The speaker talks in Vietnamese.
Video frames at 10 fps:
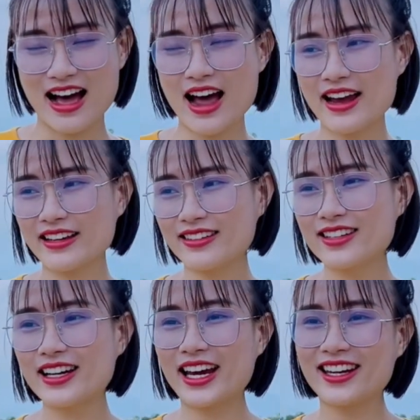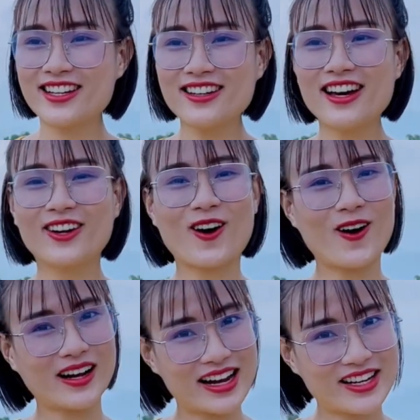Anh cứ khen những lời
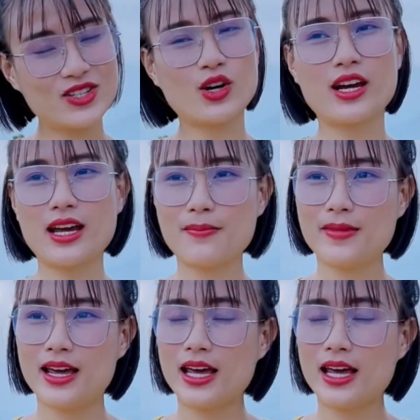có cánh cho em.